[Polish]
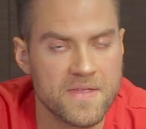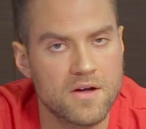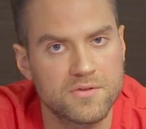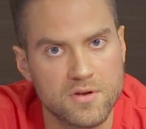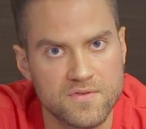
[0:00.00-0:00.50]

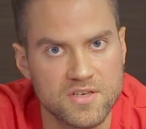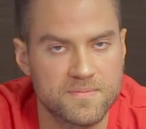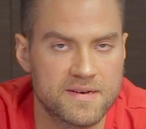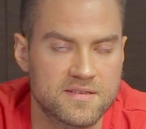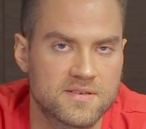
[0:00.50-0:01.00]
a one również
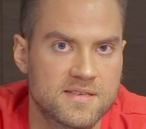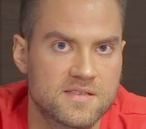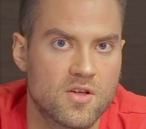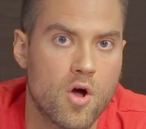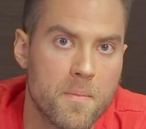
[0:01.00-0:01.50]
bardzo
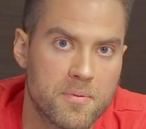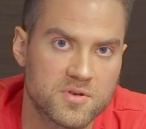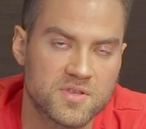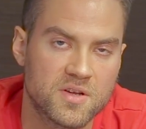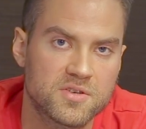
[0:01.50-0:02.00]
często
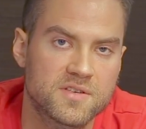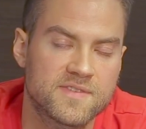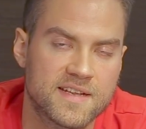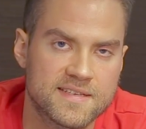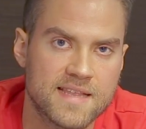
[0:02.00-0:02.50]
oprócz tego, że
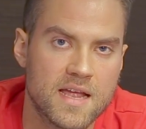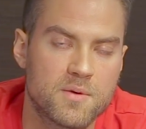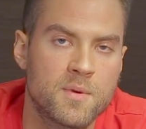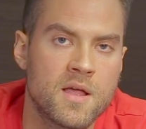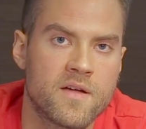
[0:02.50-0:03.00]

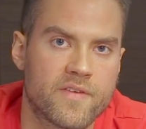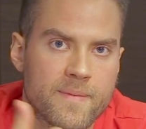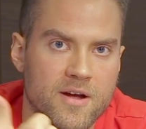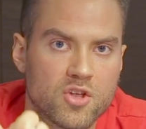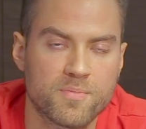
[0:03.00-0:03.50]
wzrastają w
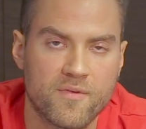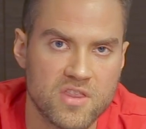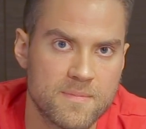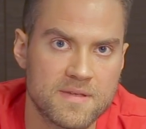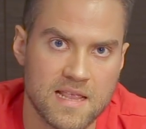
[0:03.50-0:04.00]
ramach
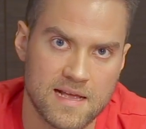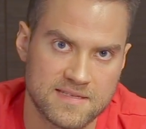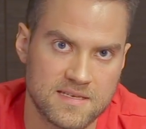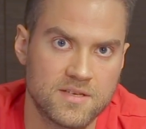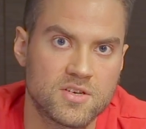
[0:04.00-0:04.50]
odpowiedniej
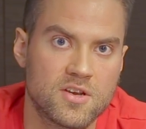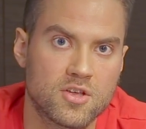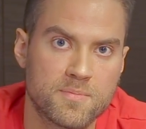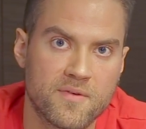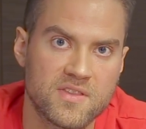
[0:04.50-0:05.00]
metylacji, czyli
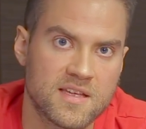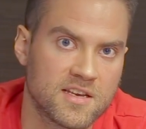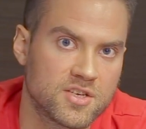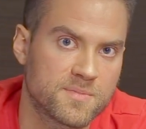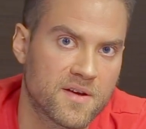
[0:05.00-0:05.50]
odpowiedniej
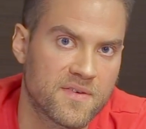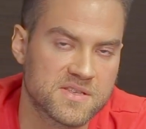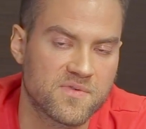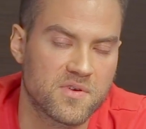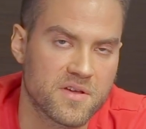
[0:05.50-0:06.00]
liczby
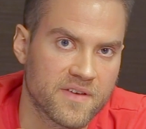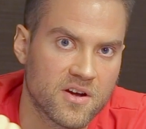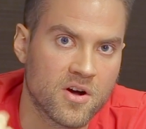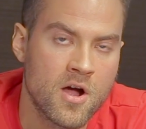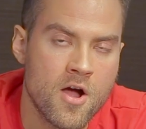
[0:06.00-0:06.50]
kwasu
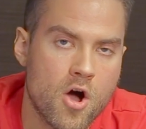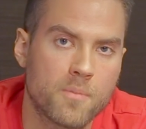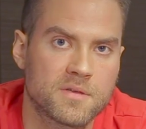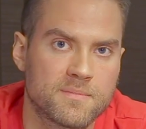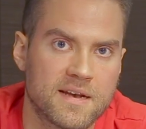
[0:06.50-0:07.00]
foliowego,
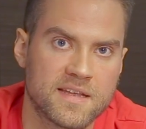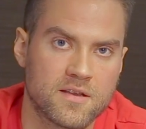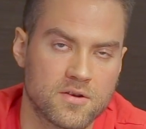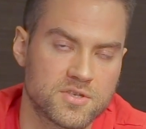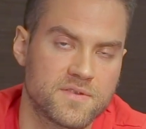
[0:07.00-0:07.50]
optymalnej
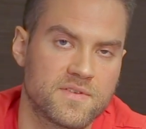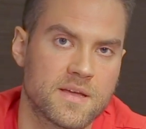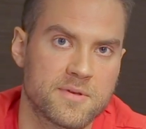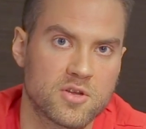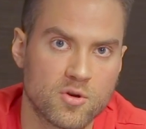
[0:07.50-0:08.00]
ilości
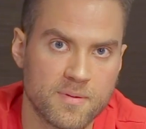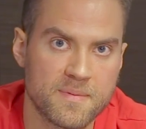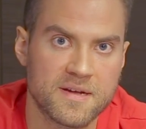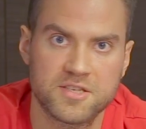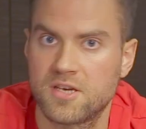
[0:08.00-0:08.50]
witamin grupy
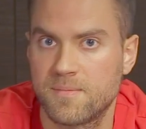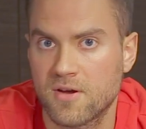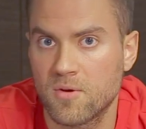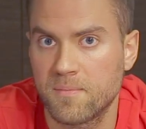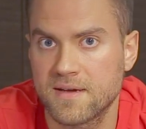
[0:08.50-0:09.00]
B, czyli
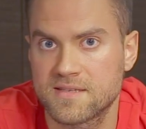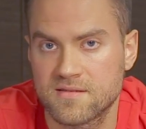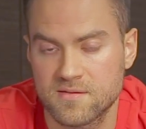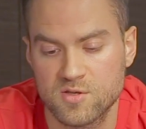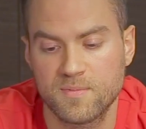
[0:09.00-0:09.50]
B
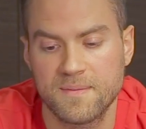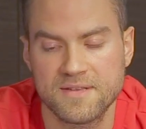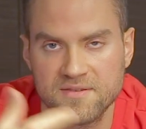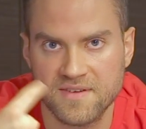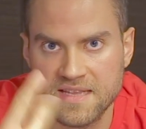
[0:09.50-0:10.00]
kompleksy są
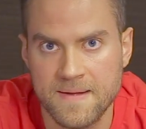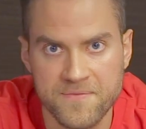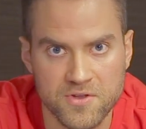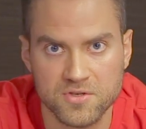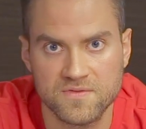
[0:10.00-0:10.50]
suplementowane,
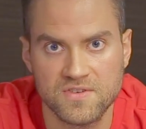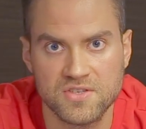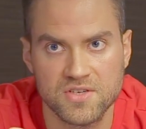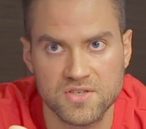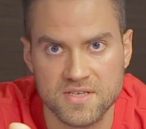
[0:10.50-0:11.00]
to
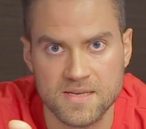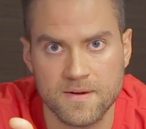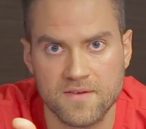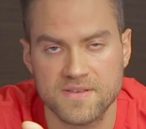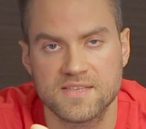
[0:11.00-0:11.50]
oczywiście jeszcze
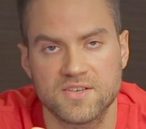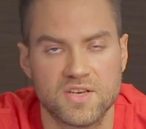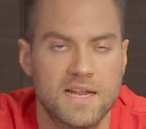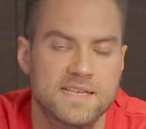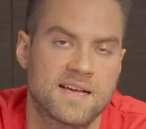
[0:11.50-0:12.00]
sama kwestia
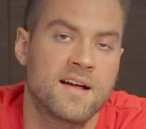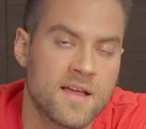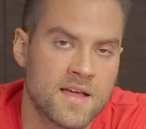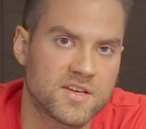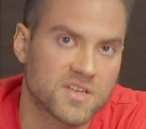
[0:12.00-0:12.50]
żelaza.
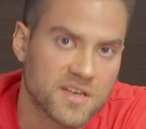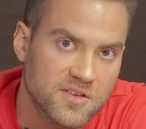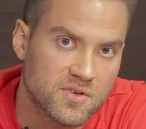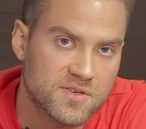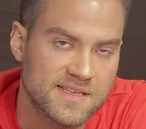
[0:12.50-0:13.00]
Jeżeli
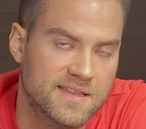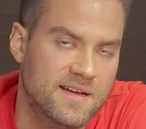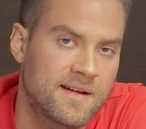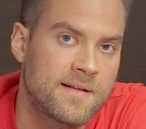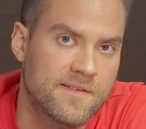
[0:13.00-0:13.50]
ktoś
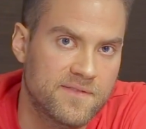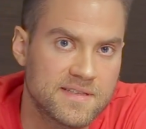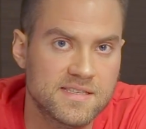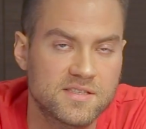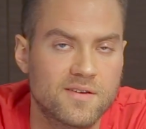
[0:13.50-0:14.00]
zjada
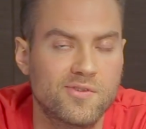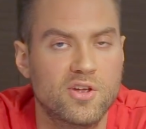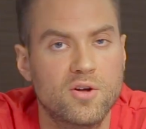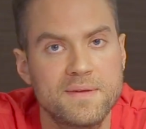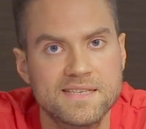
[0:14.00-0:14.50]
więcej
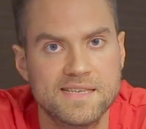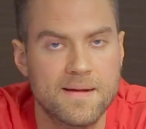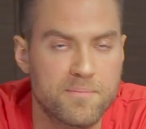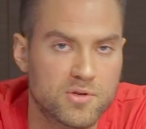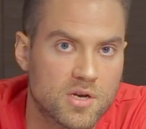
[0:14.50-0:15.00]
czerwonego
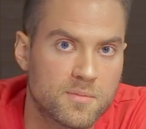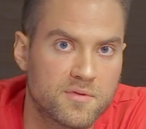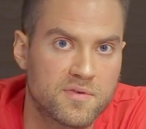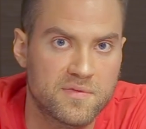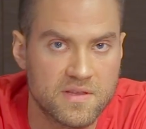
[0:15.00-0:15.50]
mięsa,
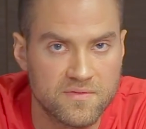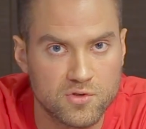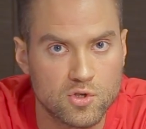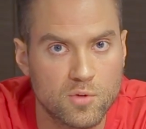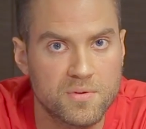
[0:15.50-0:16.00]
podrobów, w tym
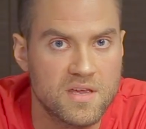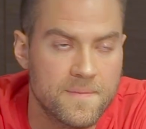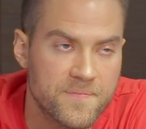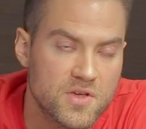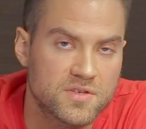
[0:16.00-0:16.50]

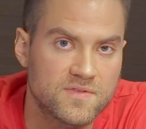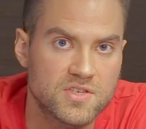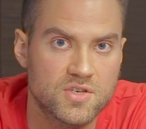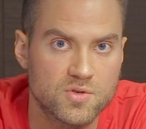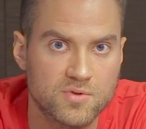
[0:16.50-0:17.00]
wątróbki i
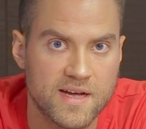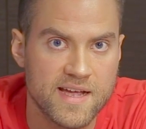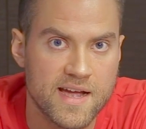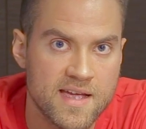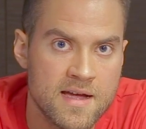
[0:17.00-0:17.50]
oczywiście żółtka
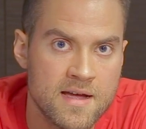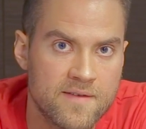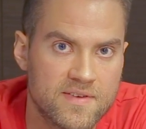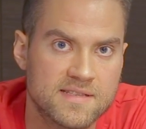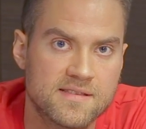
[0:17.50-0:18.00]
jaj,
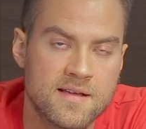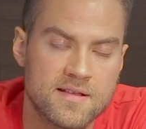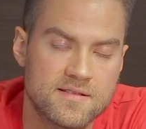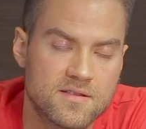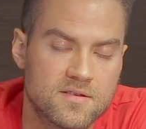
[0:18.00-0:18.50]
więc
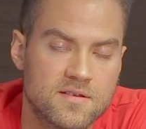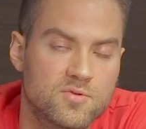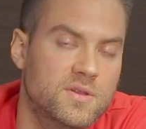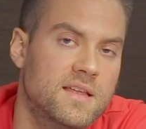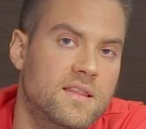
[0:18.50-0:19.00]

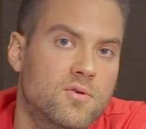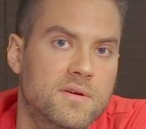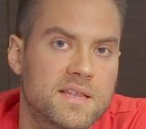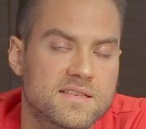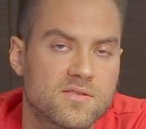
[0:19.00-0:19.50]
tutaj
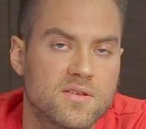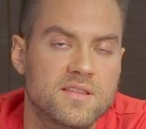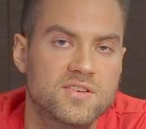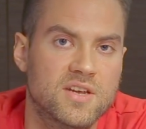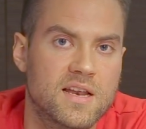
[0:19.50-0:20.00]
dokłada
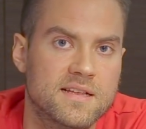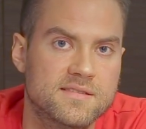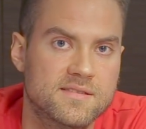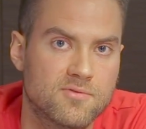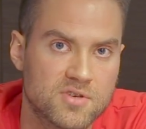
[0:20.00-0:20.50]
solidne
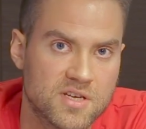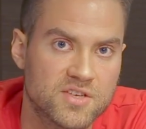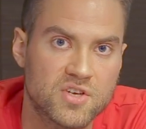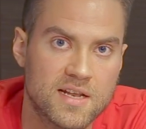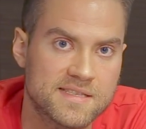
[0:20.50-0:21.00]
żela
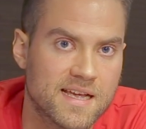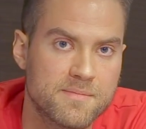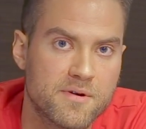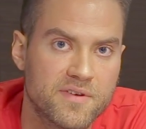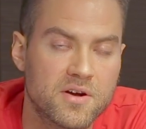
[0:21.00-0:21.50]
złoża żelaza
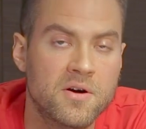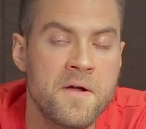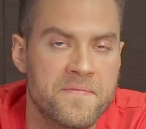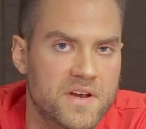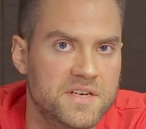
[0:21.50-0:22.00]
chemowego,
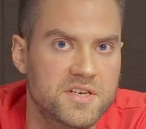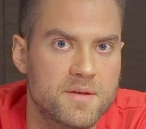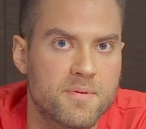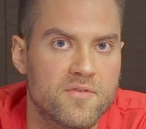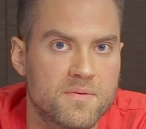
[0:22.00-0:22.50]
raczej
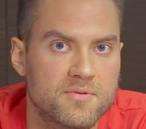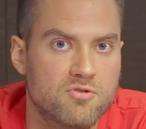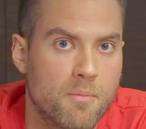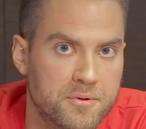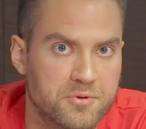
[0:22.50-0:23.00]
nie powinno być
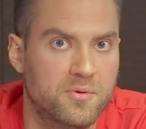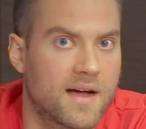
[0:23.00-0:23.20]
kłopotu.